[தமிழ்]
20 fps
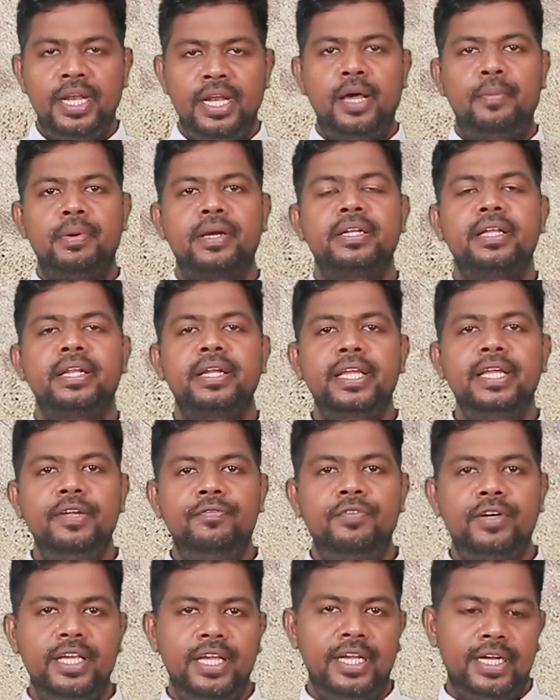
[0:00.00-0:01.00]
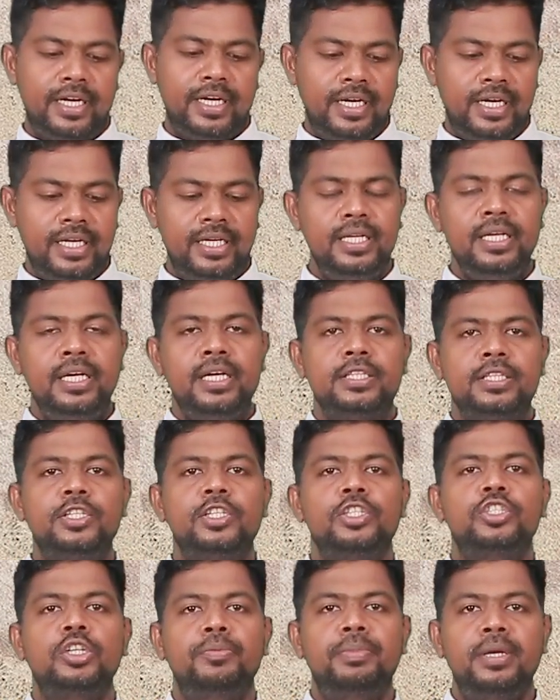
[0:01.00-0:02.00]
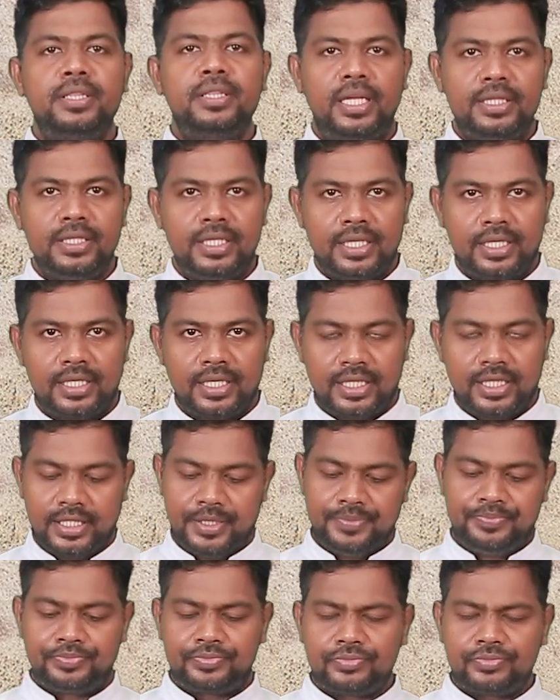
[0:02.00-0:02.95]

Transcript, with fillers: நமக்கு நிறைய விடயங்களை திருச்சபை தந்திருக்கிறது